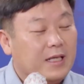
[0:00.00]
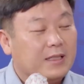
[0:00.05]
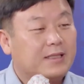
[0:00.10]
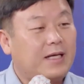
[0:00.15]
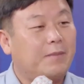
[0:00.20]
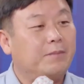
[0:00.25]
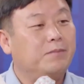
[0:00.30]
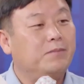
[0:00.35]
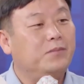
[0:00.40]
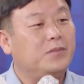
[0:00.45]

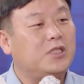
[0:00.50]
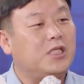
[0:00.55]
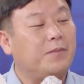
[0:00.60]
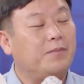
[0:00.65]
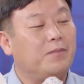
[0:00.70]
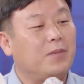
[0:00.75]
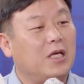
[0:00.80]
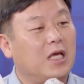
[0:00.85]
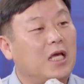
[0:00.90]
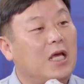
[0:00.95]

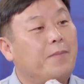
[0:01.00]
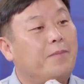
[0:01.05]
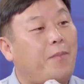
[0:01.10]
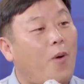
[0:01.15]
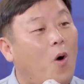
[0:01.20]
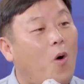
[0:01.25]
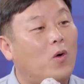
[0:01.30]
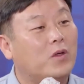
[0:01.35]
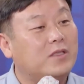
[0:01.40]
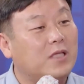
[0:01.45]
리얼미터
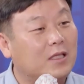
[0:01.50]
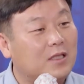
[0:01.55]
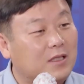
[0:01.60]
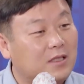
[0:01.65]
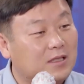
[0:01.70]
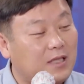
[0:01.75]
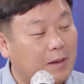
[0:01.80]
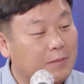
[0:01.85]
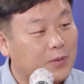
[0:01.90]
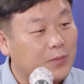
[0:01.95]

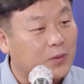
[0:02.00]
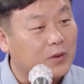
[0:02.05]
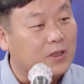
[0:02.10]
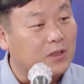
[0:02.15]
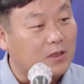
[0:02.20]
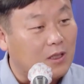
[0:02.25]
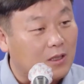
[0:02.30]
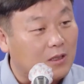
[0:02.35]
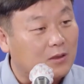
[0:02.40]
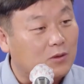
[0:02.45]
32%에서
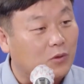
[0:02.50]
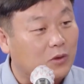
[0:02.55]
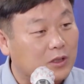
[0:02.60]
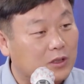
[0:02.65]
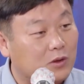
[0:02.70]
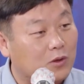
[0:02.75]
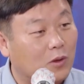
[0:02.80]
30% 떨어지고 오늘도.